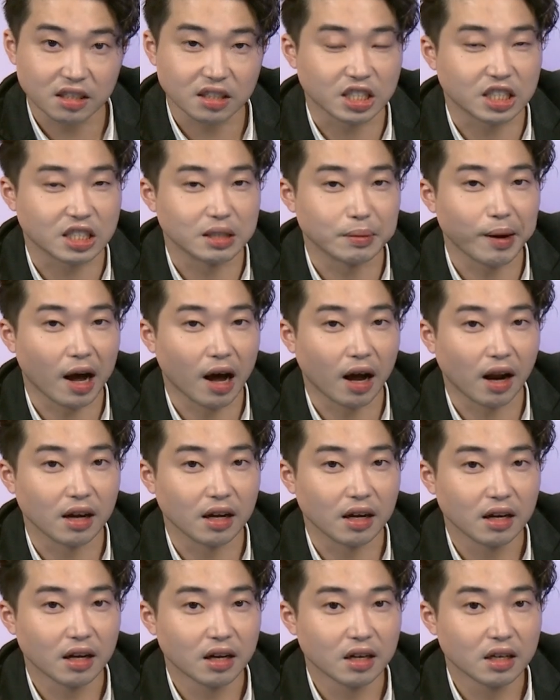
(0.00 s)
个奇葩
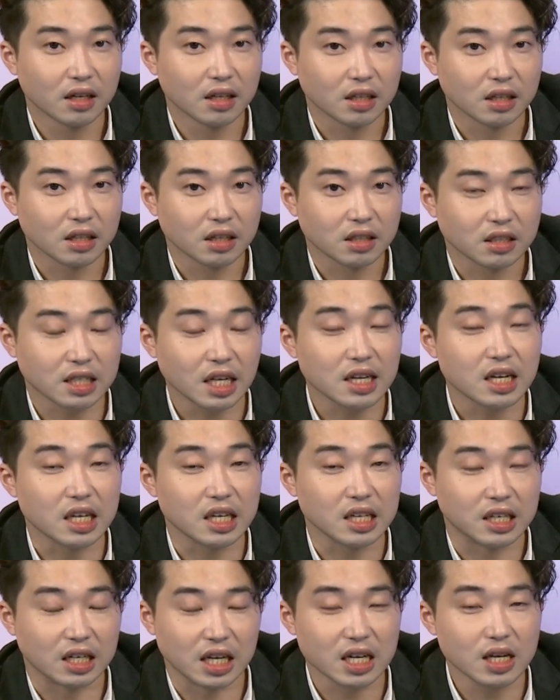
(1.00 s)
了，在
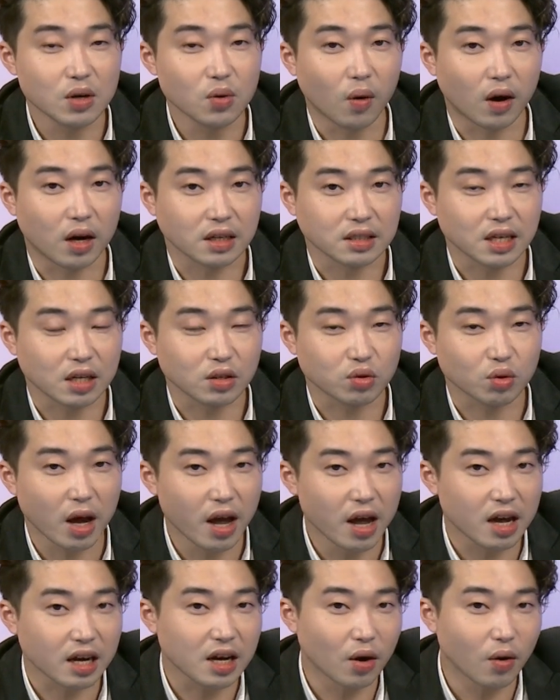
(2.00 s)
领英网上说：“
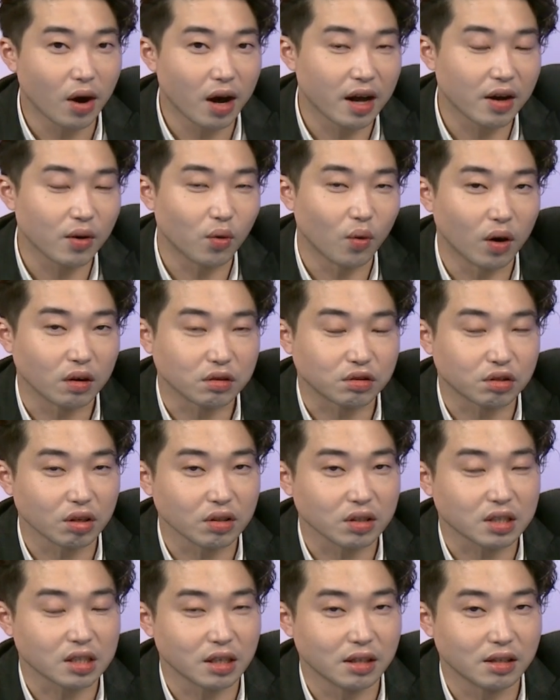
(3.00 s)
哎，各位，我
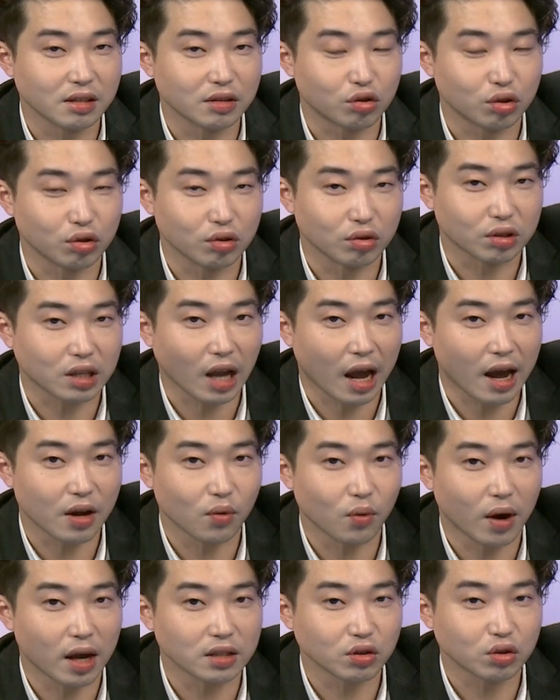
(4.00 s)
就是去台
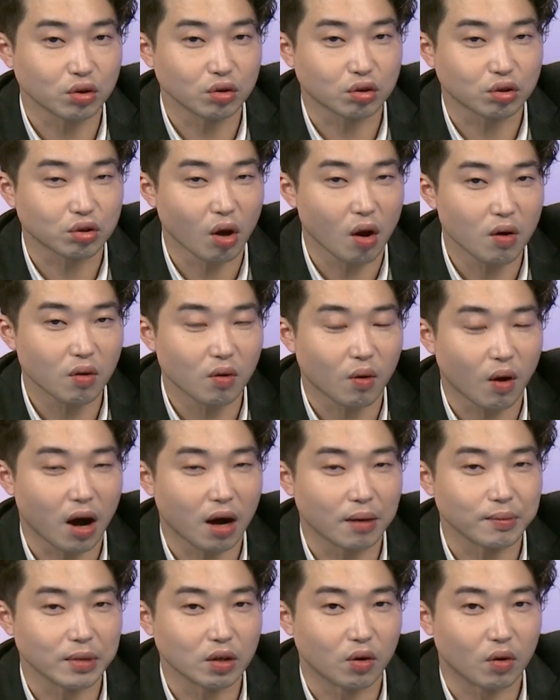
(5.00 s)
湾、去中
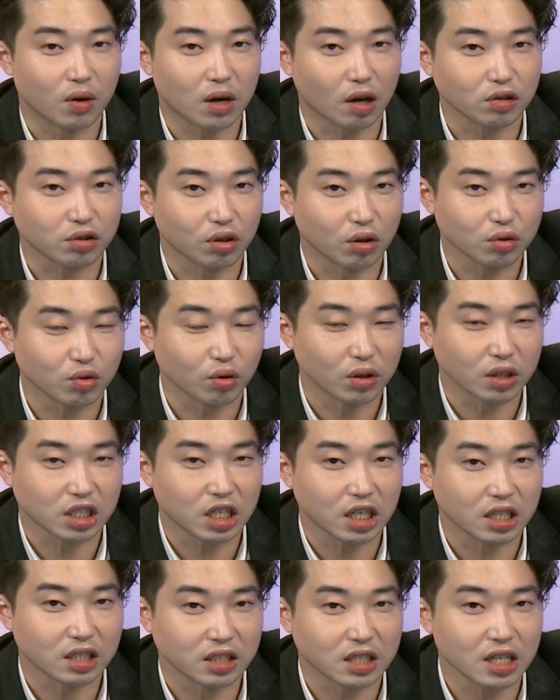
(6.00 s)
华民国高雄做
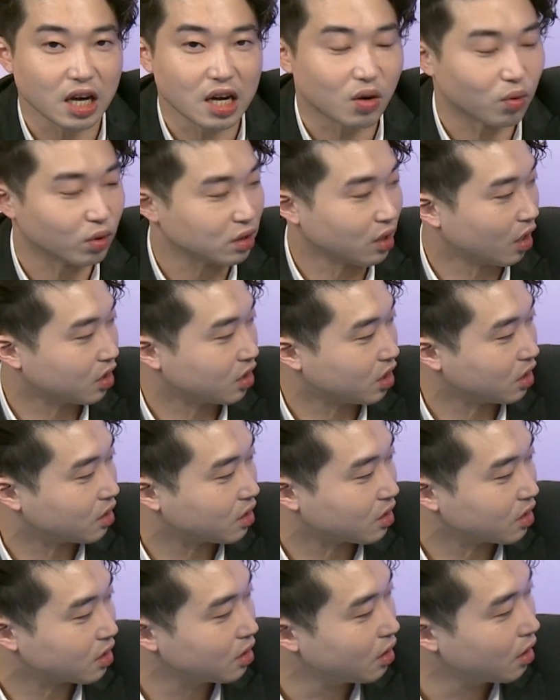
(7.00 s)
浅见国造的技
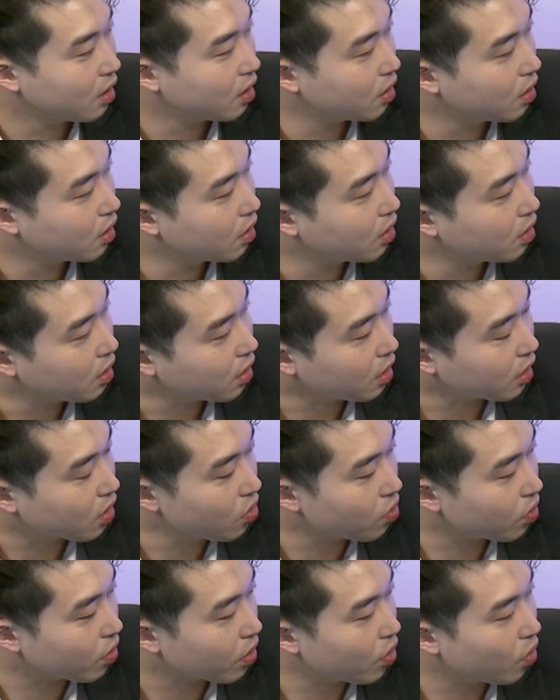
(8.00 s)
师，一
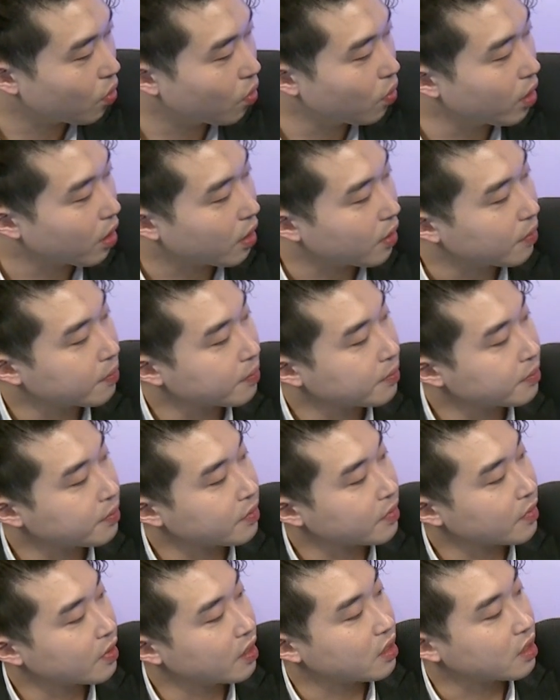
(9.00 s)
共有六位。
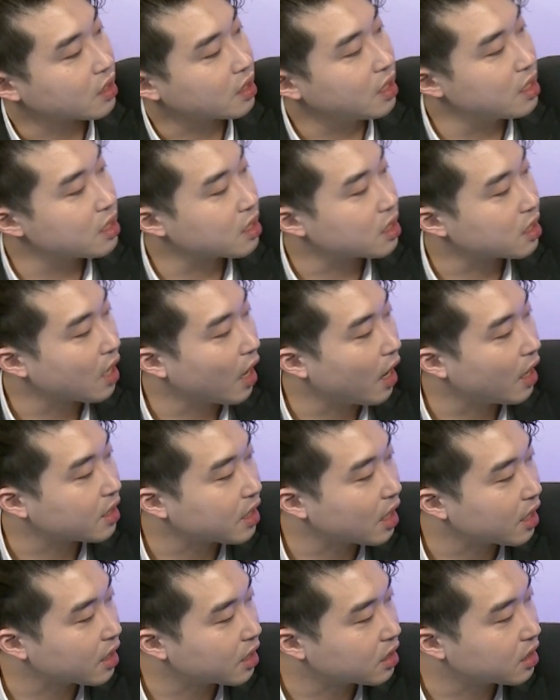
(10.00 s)
甚至他还
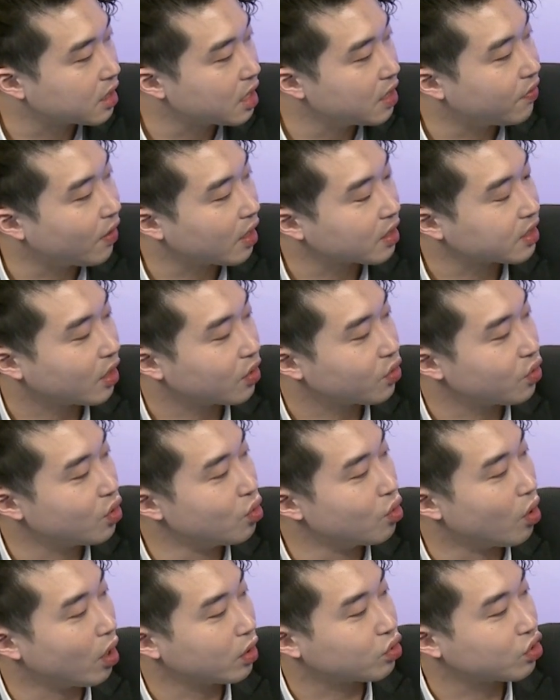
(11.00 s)
在一个地方叫
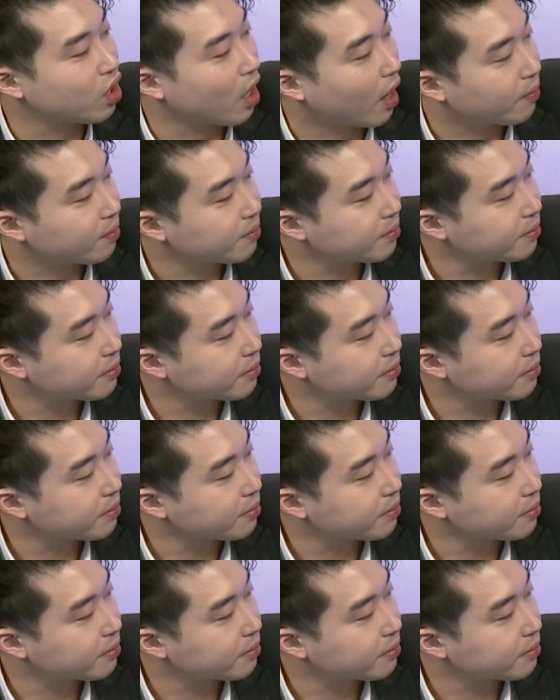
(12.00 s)
Eurojob